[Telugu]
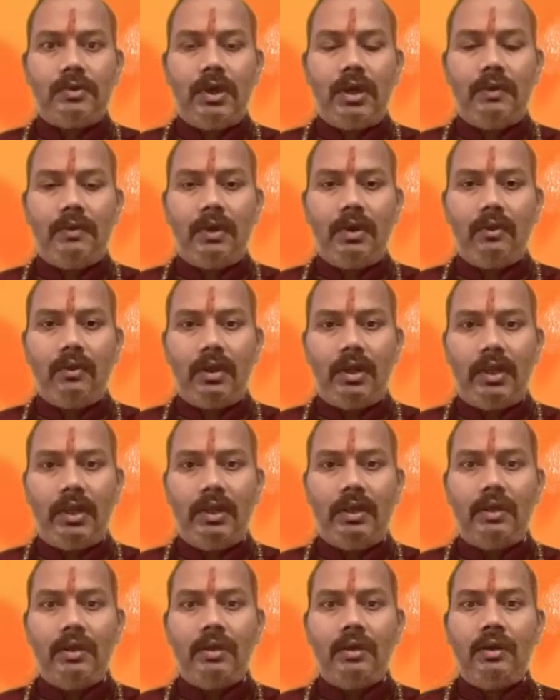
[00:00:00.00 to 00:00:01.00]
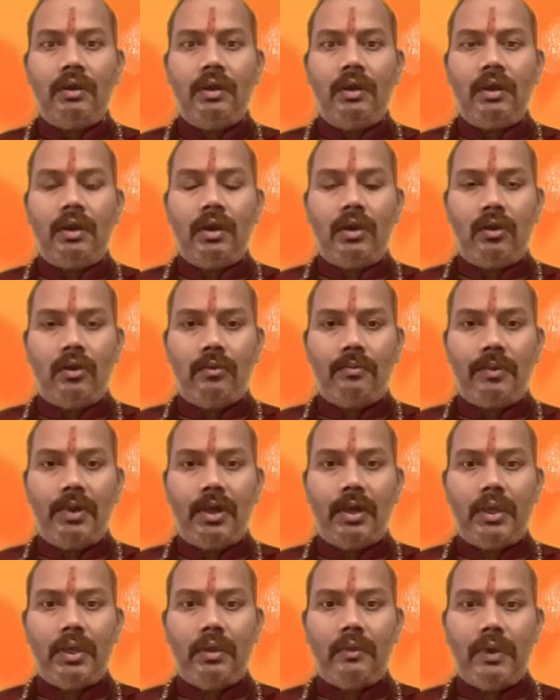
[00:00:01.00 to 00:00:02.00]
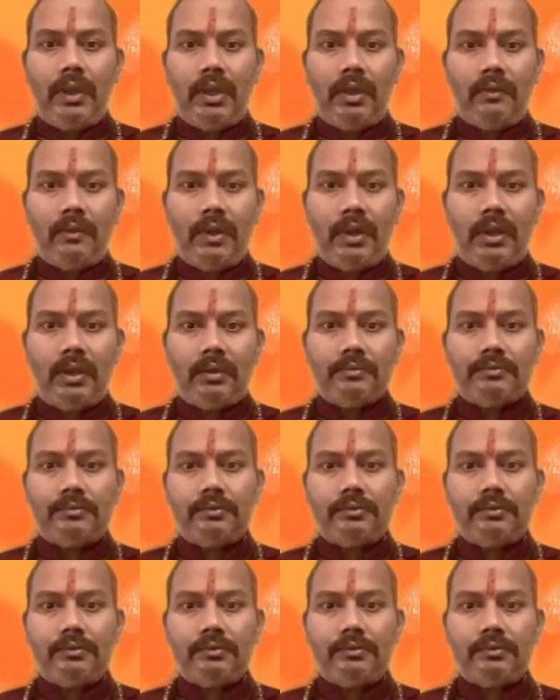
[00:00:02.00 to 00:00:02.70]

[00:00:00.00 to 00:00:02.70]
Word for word: ఇరవై ఒకటి నవంబర్ రెండు వేల ఇరవైన